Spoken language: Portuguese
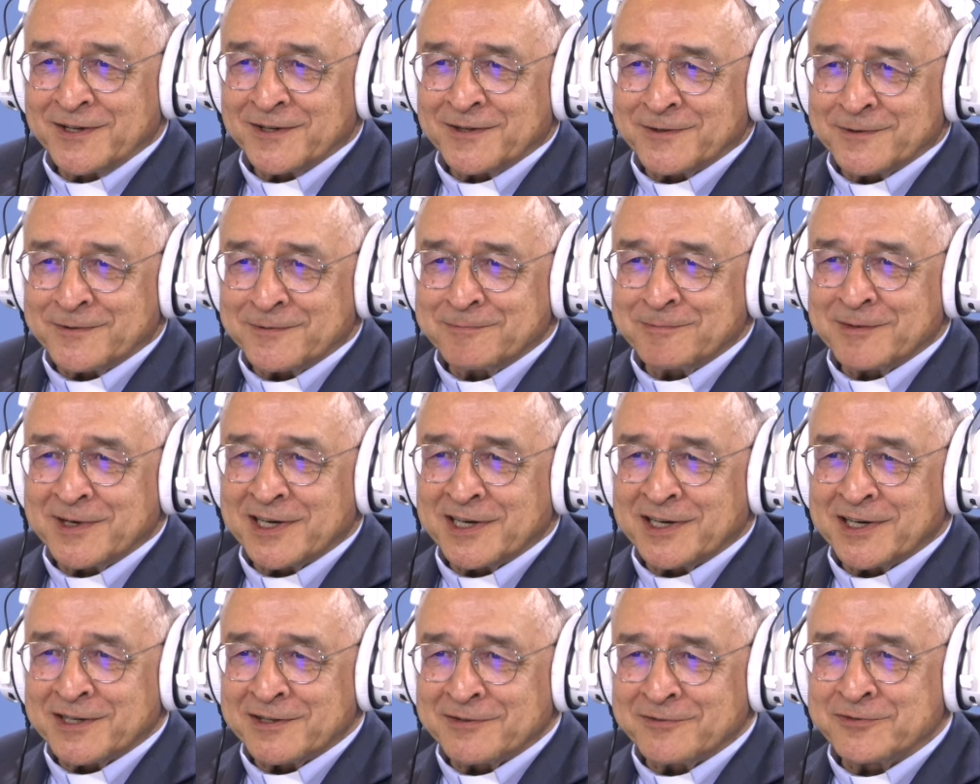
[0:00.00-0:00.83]

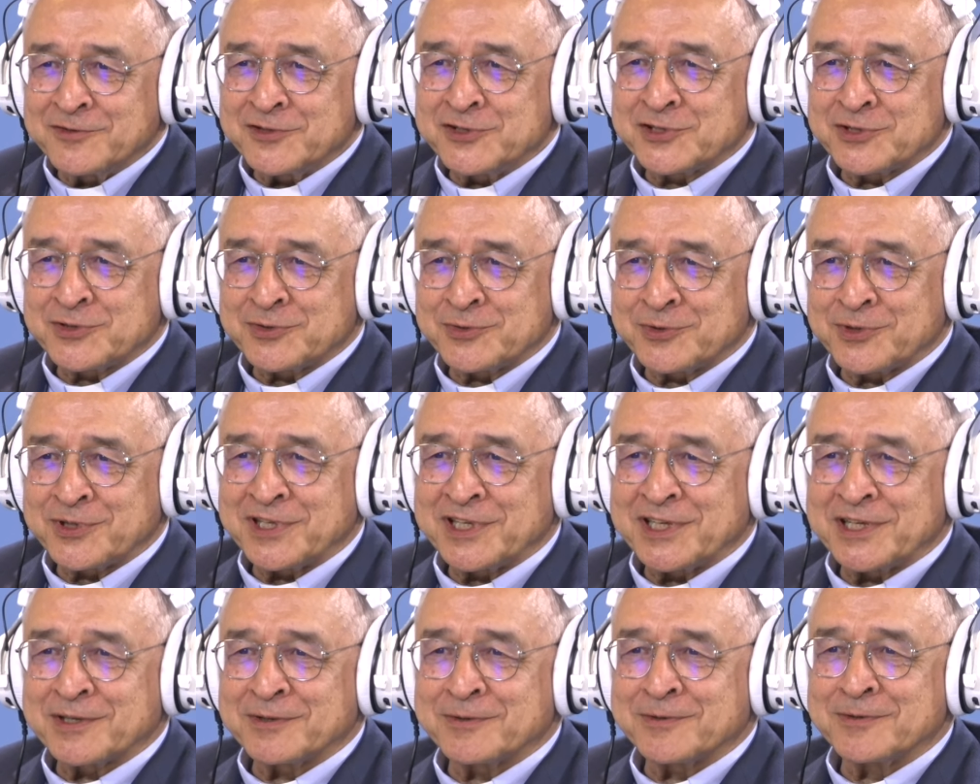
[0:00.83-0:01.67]
uma uhum.
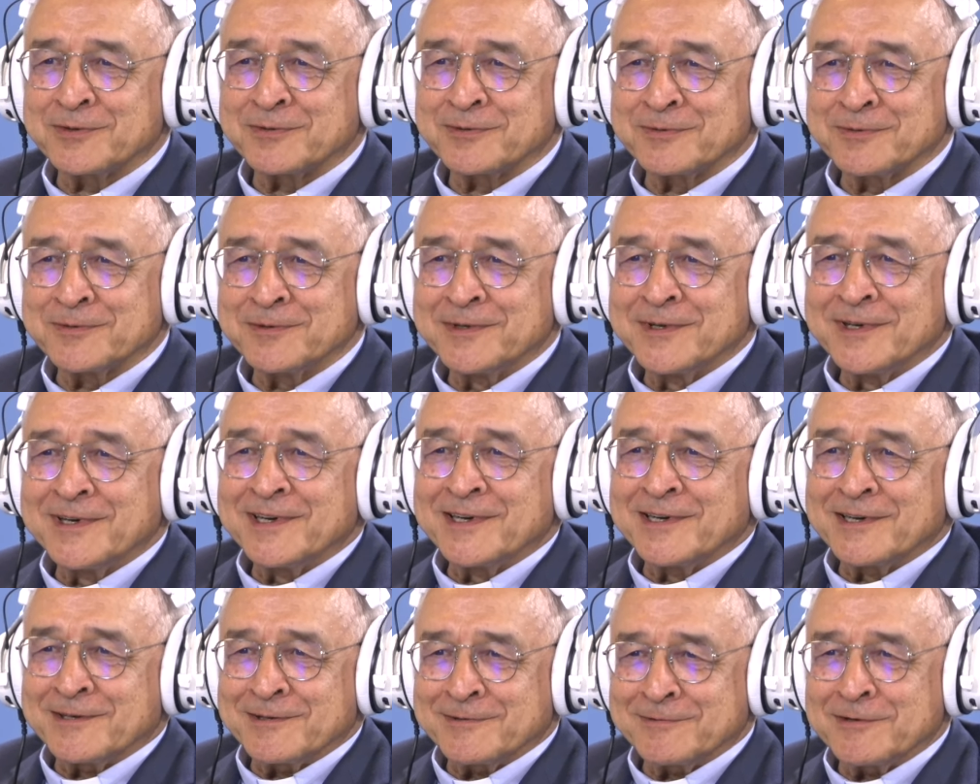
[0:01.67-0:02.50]
vistoria um, ou,
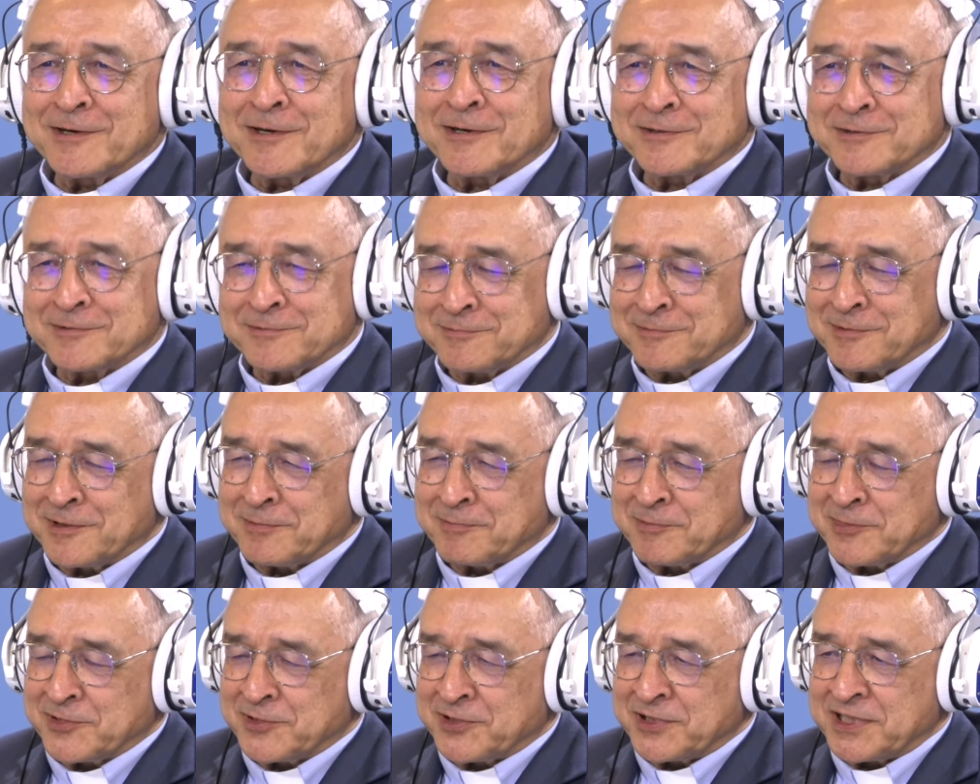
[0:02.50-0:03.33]
multinacional. Ou uma, uma
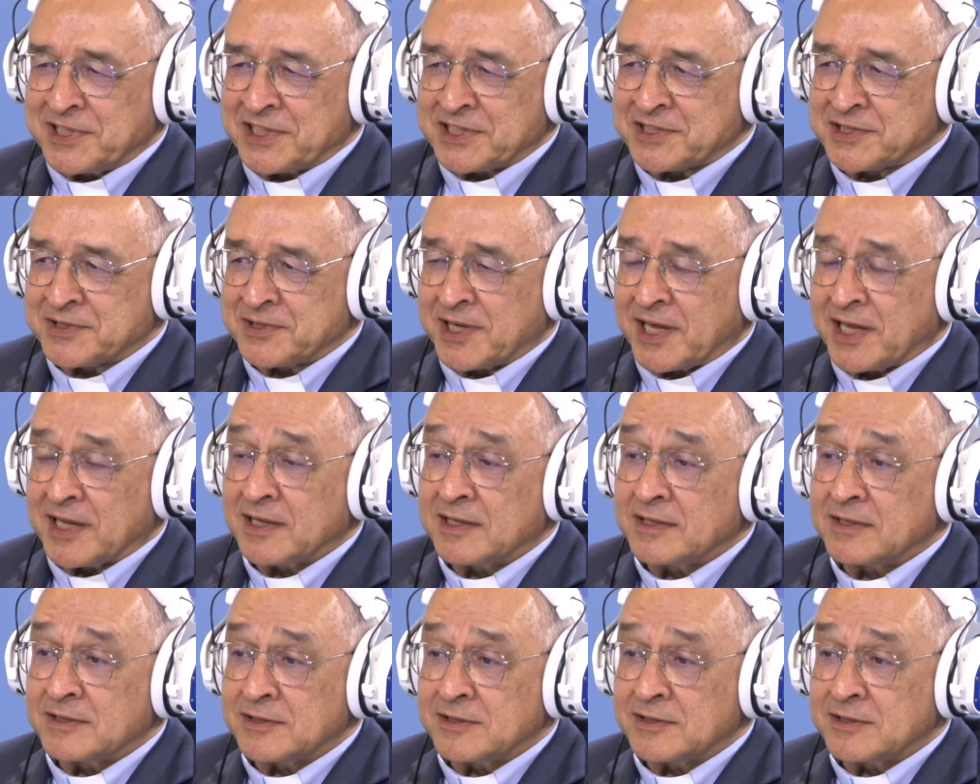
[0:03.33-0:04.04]
multinacional.